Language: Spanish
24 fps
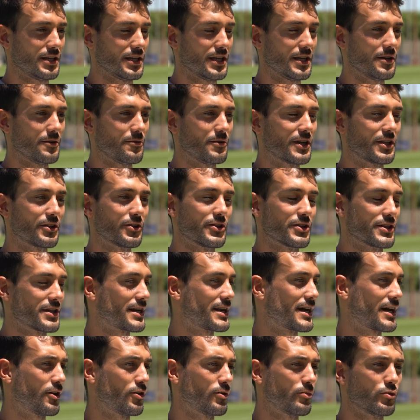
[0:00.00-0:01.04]
y viendo
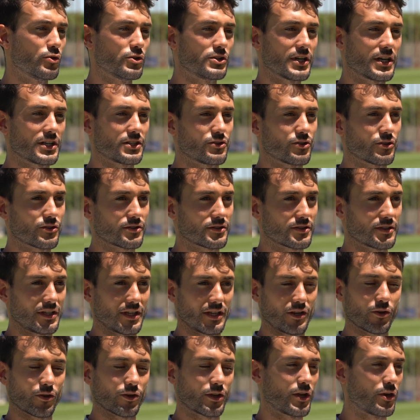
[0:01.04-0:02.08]
entrenar a los muchachos
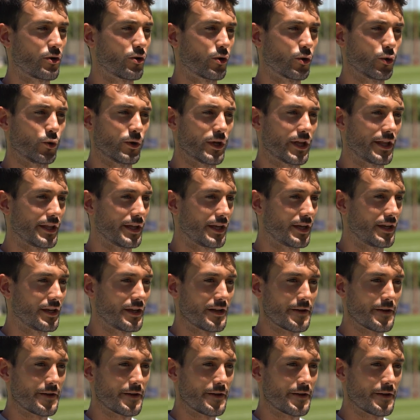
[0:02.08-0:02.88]
eh, no tengo duda de,